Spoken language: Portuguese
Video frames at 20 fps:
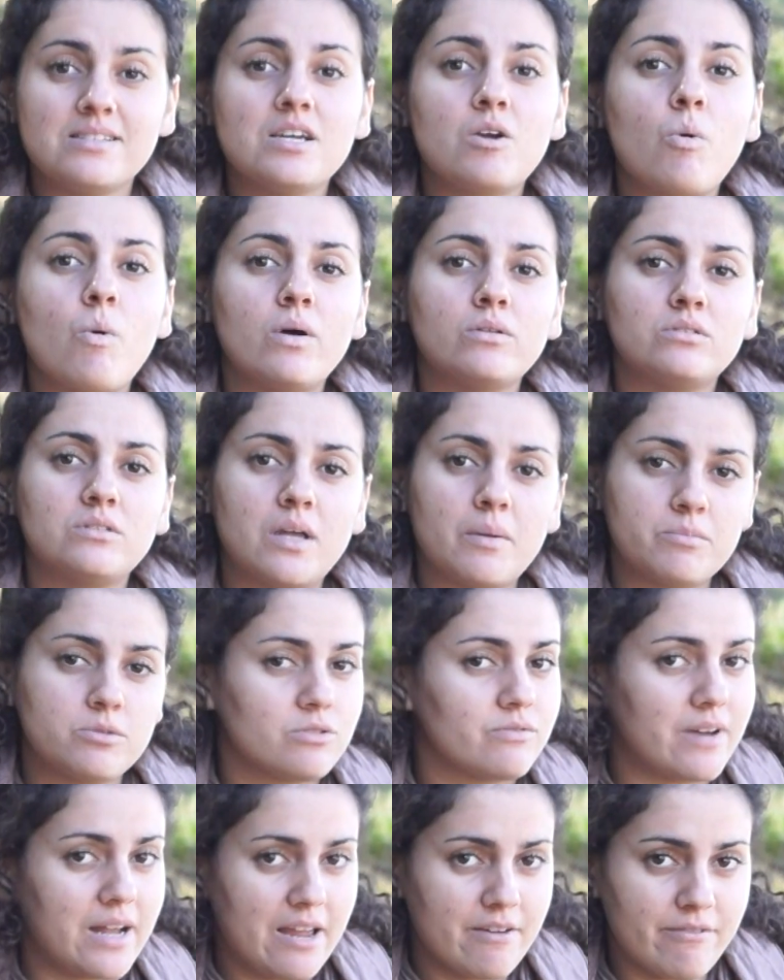e quanto tempo
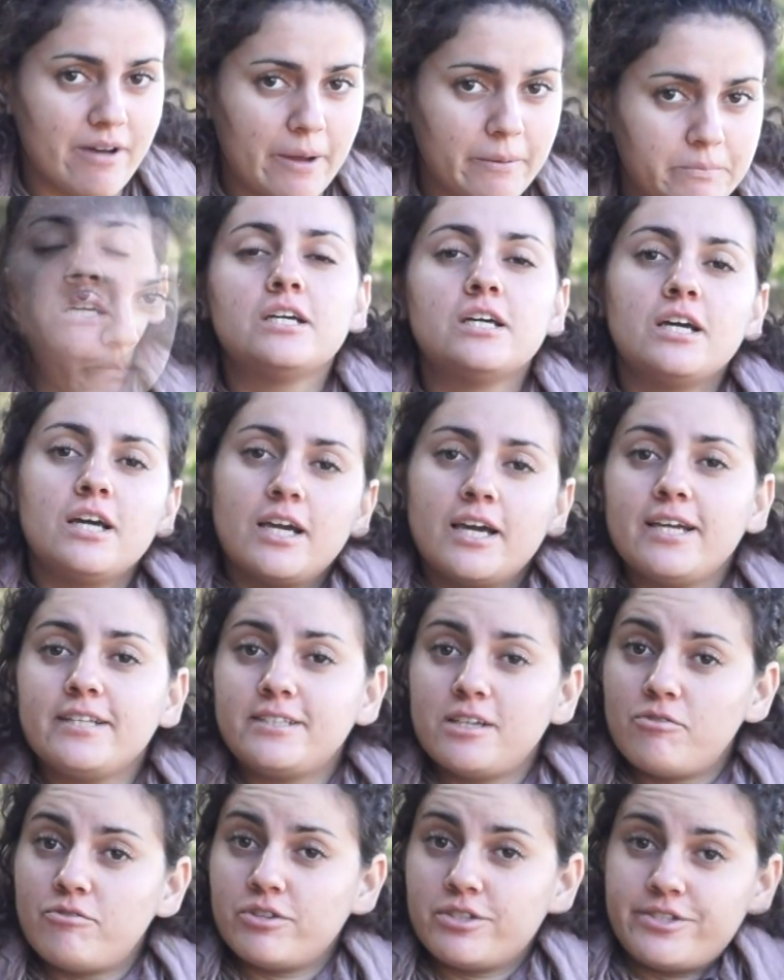isso vai levar.
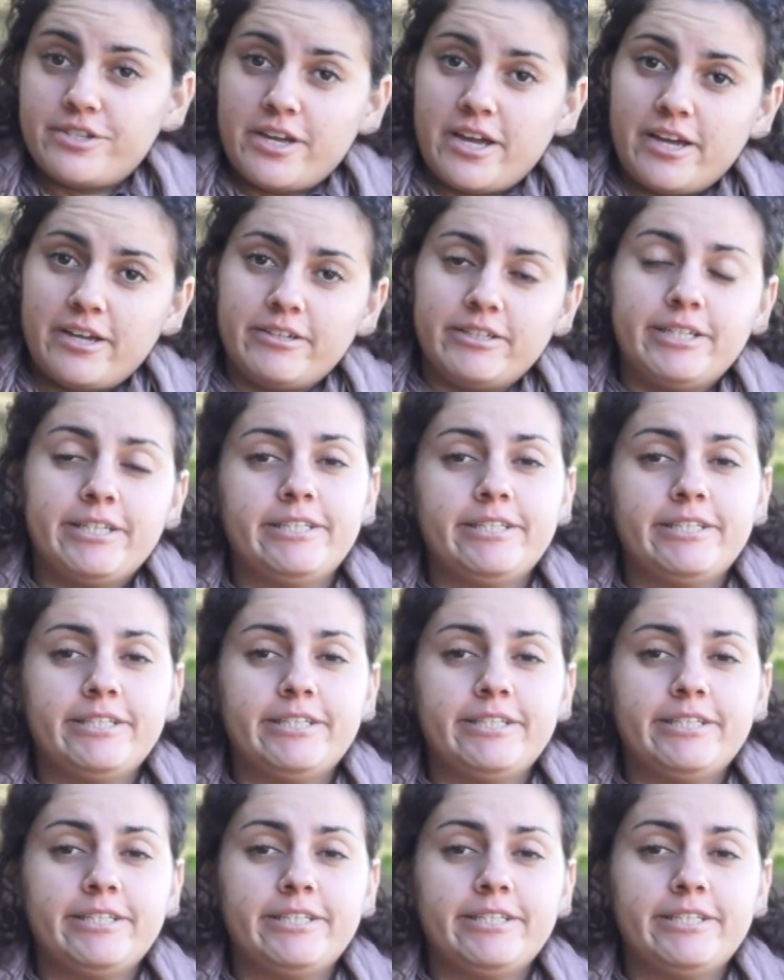Então, você